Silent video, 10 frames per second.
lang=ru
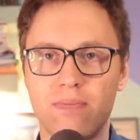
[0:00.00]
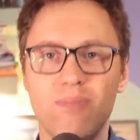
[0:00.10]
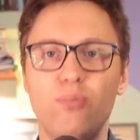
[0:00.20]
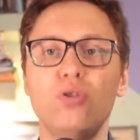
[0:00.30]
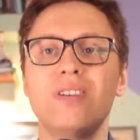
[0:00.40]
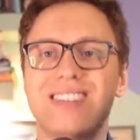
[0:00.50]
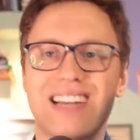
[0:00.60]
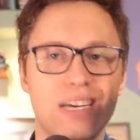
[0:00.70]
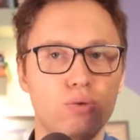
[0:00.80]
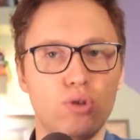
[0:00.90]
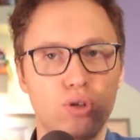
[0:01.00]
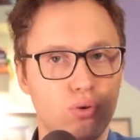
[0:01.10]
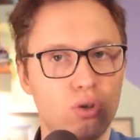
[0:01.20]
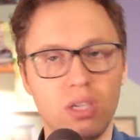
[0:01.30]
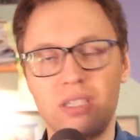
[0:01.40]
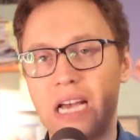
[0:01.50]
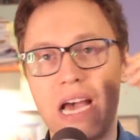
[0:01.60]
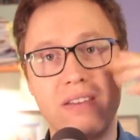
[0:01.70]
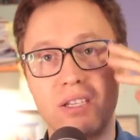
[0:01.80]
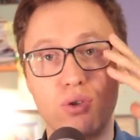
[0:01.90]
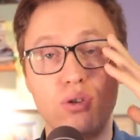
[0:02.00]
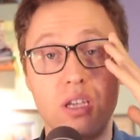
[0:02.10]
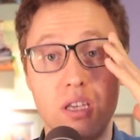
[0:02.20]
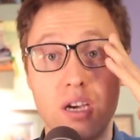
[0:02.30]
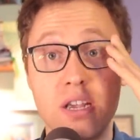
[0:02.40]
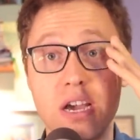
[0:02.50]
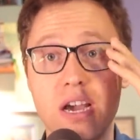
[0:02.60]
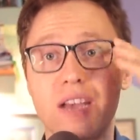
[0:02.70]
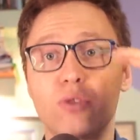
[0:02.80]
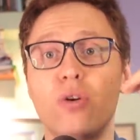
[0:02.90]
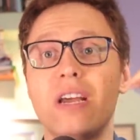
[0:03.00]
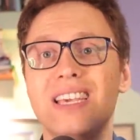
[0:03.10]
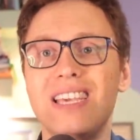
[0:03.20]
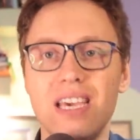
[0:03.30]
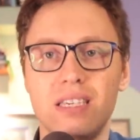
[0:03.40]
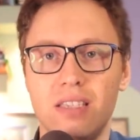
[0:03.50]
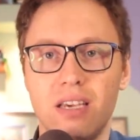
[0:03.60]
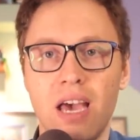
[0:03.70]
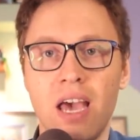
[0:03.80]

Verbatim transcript: будет сразу же тушиться авиационной техникой, которая есть,